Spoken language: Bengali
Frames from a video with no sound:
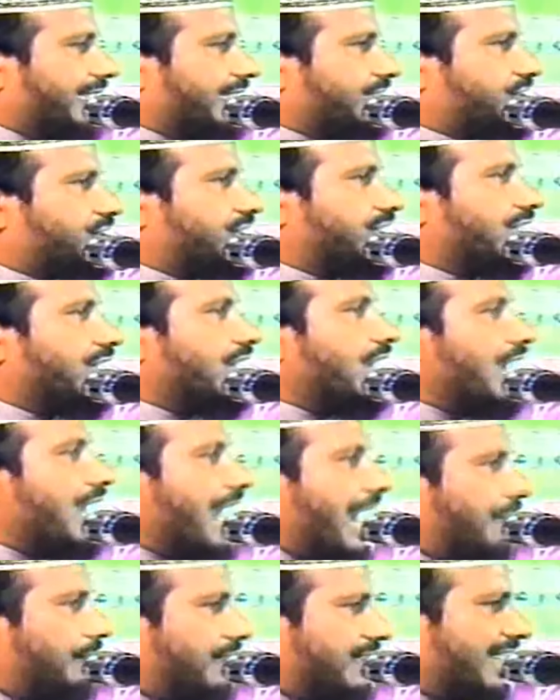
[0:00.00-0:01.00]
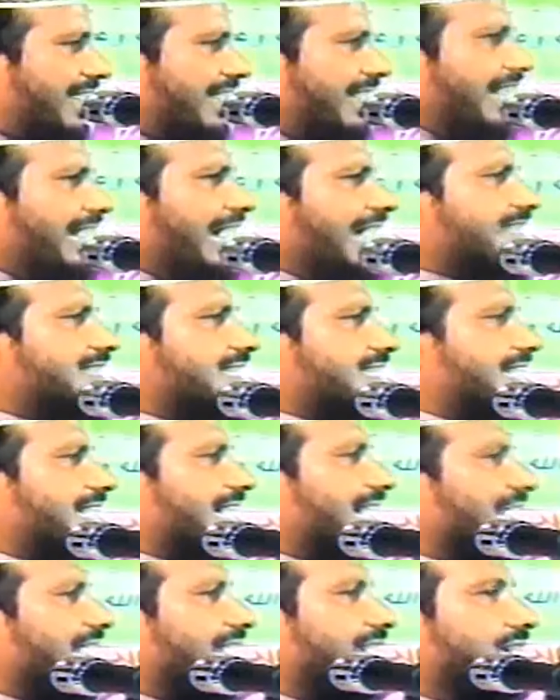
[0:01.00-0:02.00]
নিয়েছে আমি জানি না যে
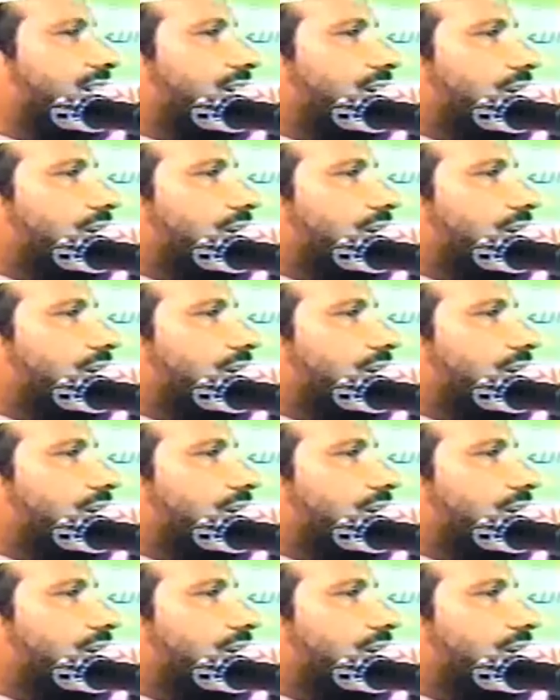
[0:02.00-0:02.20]
সেখানে